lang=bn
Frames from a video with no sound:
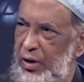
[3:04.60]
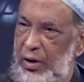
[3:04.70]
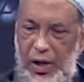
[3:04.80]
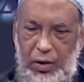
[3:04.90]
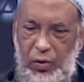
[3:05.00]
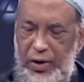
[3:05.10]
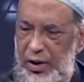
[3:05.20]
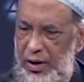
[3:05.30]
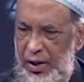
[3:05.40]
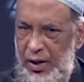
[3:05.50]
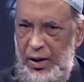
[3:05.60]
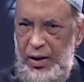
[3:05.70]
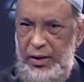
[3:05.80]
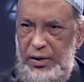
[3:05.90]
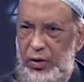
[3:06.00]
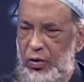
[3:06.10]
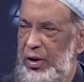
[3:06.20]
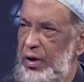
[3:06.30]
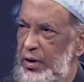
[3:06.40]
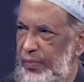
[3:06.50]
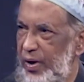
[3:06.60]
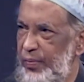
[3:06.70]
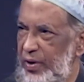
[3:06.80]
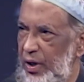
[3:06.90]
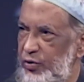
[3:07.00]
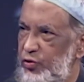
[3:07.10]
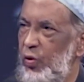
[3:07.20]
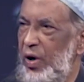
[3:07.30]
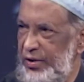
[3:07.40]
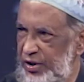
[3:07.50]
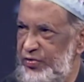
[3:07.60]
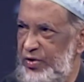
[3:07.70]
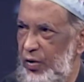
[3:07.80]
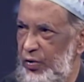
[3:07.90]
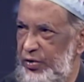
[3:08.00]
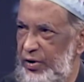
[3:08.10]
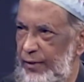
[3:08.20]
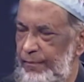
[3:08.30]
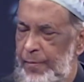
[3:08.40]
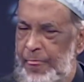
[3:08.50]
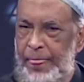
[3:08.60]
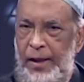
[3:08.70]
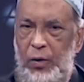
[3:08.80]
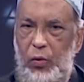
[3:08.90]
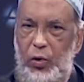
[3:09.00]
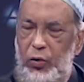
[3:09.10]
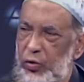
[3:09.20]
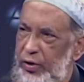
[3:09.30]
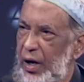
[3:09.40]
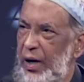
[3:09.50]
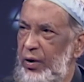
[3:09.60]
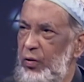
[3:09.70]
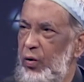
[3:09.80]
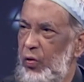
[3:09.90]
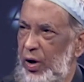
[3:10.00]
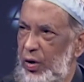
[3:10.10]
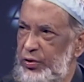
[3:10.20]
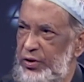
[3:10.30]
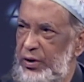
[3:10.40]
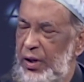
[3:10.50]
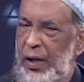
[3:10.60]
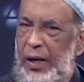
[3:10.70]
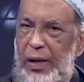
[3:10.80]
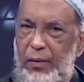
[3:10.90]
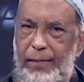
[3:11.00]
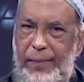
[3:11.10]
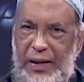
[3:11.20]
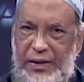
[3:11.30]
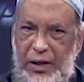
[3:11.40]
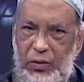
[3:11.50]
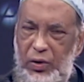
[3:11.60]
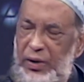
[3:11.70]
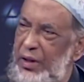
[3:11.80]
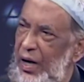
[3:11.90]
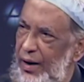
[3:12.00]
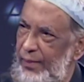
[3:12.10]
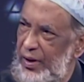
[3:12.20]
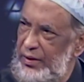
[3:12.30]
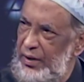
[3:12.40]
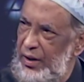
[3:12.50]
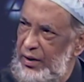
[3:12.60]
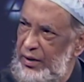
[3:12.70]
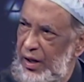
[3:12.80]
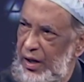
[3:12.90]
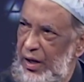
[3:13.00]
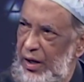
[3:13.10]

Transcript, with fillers: কারণ অনেক যেগুলি ডিপার্টমেন্টাল স্টোর আর চেষ্টা করছে অন্য জায়গায় করা উচিত এবং বাজারগুলিতে আমাদের যারা